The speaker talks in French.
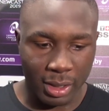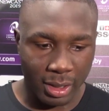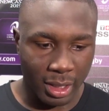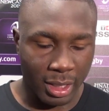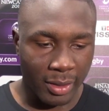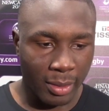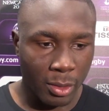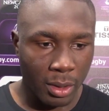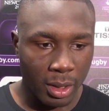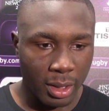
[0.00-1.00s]
C'était
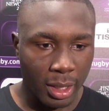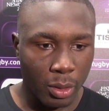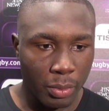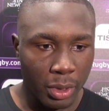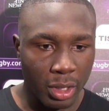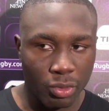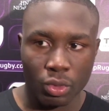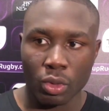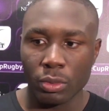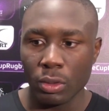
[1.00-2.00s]
vraiment euh, très compliqué
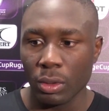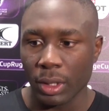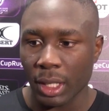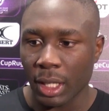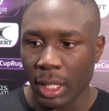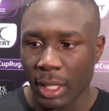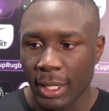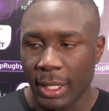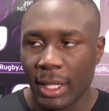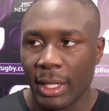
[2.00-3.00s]
jusqu'au bout. Et
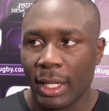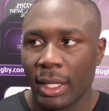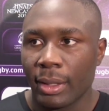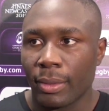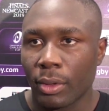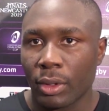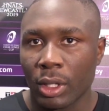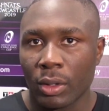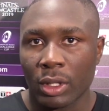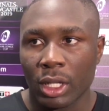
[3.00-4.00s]
après,
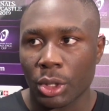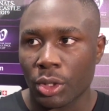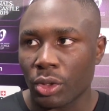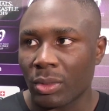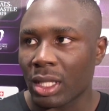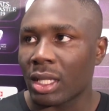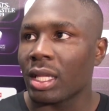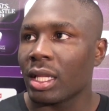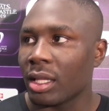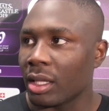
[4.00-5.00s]
on a, la chance de
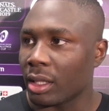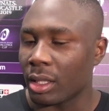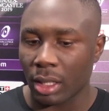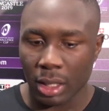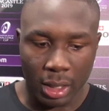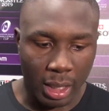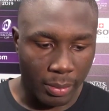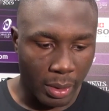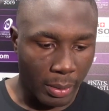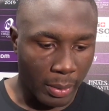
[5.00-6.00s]
marquer
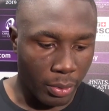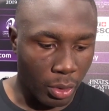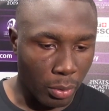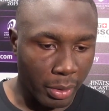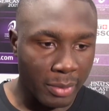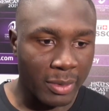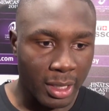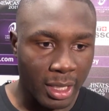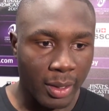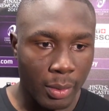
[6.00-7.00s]
à plusieurs reprises, mais
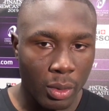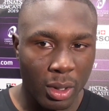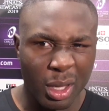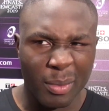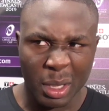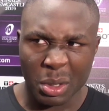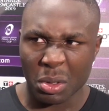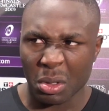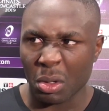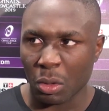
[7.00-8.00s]
c'était vraiment un
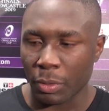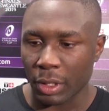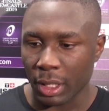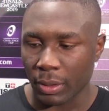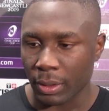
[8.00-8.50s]
match compliqué.